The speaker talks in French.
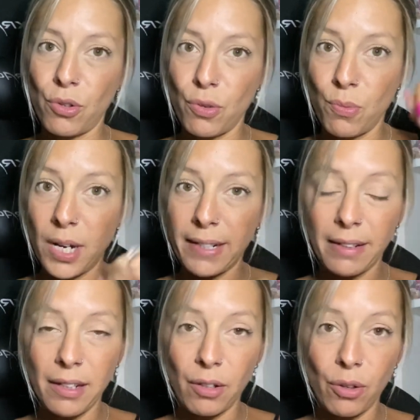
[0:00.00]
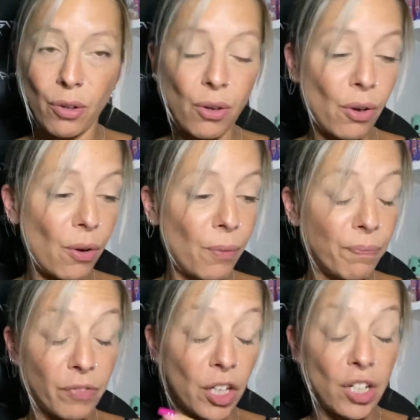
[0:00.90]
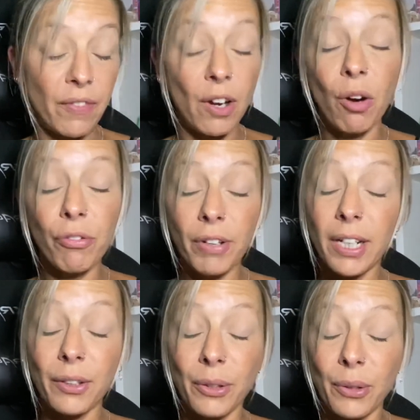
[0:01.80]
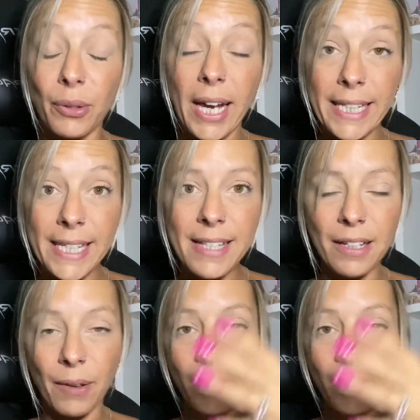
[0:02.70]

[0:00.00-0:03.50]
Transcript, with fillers: me l'étais, euh, enfin que je l'avais enfin euh, acquise.